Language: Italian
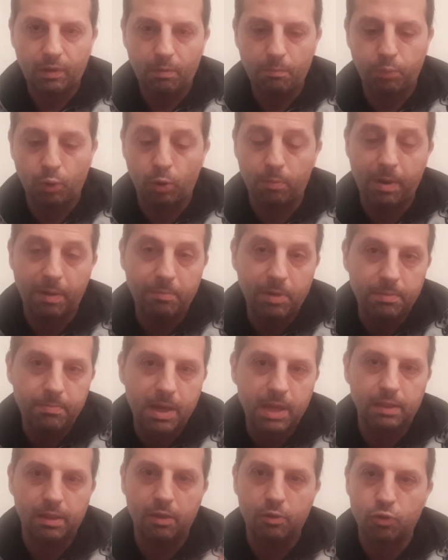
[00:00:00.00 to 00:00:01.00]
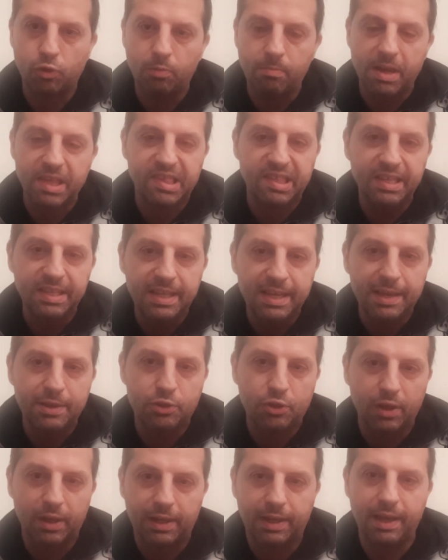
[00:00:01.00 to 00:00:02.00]
probabilmente insomma si
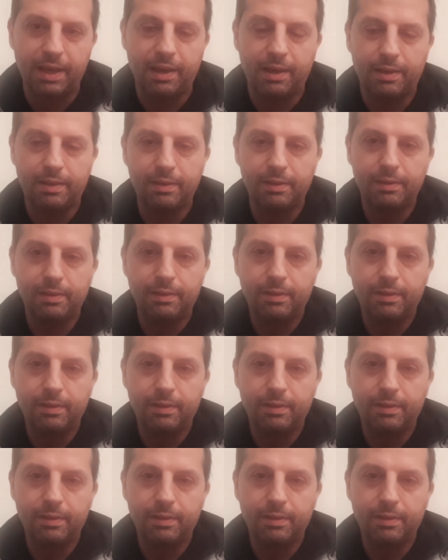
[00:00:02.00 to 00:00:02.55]
dice che